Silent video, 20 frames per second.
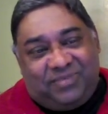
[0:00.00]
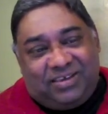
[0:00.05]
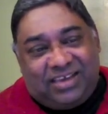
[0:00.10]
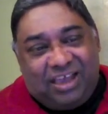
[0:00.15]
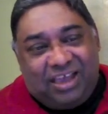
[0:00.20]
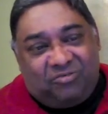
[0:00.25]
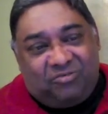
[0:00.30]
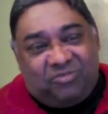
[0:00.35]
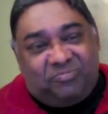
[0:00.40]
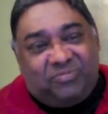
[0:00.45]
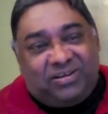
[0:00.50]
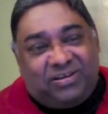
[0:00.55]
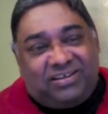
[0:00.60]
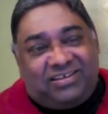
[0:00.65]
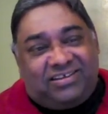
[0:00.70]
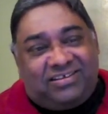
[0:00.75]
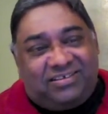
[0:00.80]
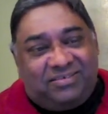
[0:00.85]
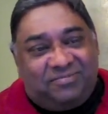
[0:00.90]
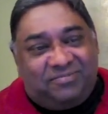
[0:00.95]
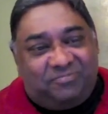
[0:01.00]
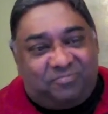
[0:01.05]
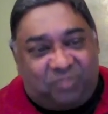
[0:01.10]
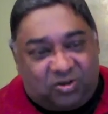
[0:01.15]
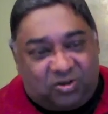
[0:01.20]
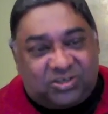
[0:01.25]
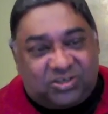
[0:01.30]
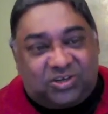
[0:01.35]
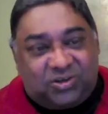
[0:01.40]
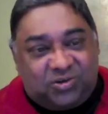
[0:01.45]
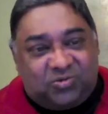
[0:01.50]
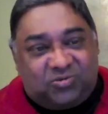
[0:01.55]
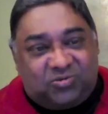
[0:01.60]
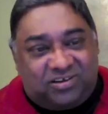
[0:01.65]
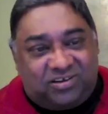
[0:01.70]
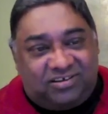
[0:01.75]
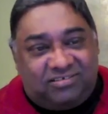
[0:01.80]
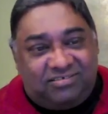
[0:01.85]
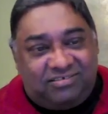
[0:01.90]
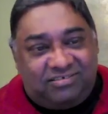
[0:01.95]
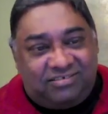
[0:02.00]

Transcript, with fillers: கவர்மெண்ட் ப்ராசிக்யூட்டர்